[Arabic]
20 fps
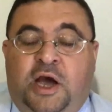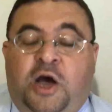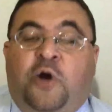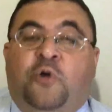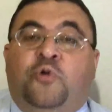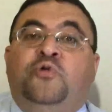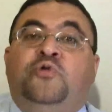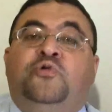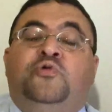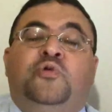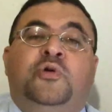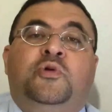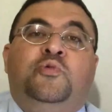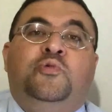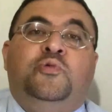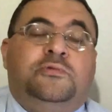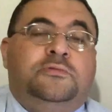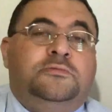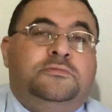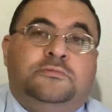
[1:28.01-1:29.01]
قلت
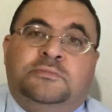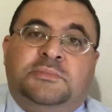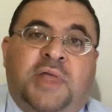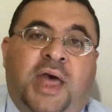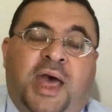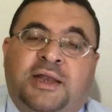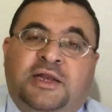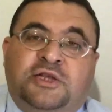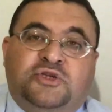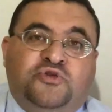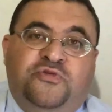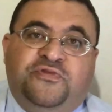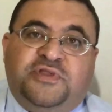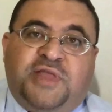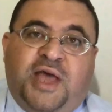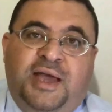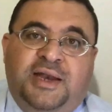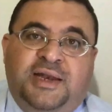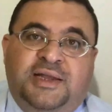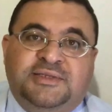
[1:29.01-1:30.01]
له ده انا
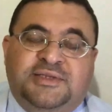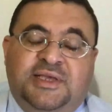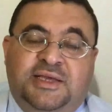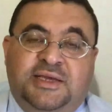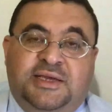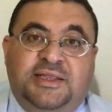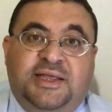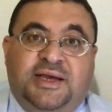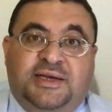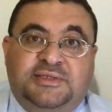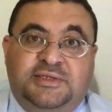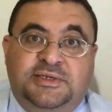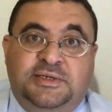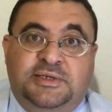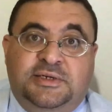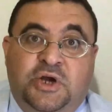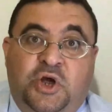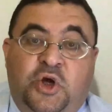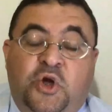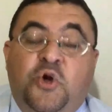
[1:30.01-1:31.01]
شفت حالات زي كده
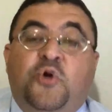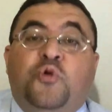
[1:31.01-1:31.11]
كتير